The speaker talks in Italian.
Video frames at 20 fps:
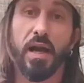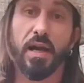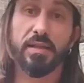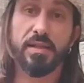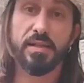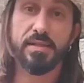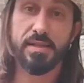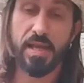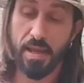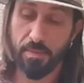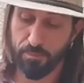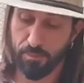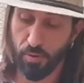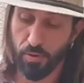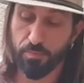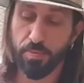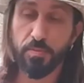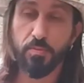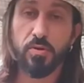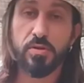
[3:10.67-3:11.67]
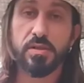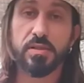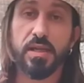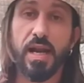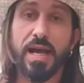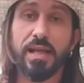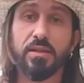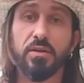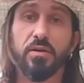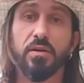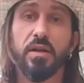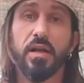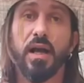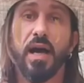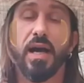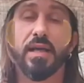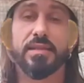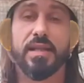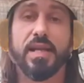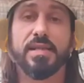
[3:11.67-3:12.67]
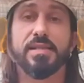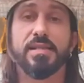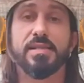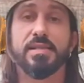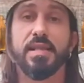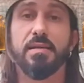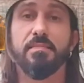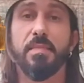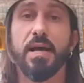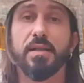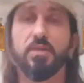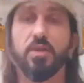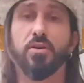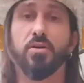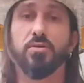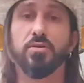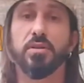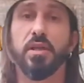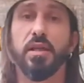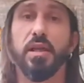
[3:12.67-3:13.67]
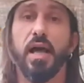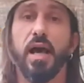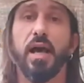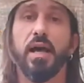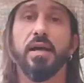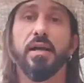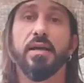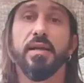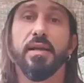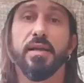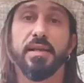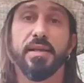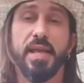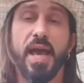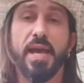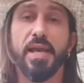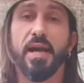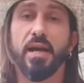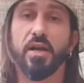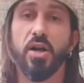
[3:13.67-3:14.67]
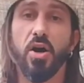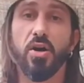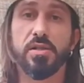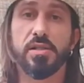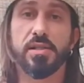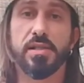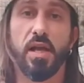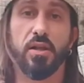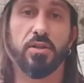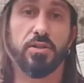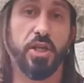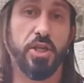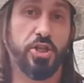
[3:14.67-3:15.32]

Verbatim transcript: Ad esempio il primo strato andrà sistemato con della di aria grossa o dei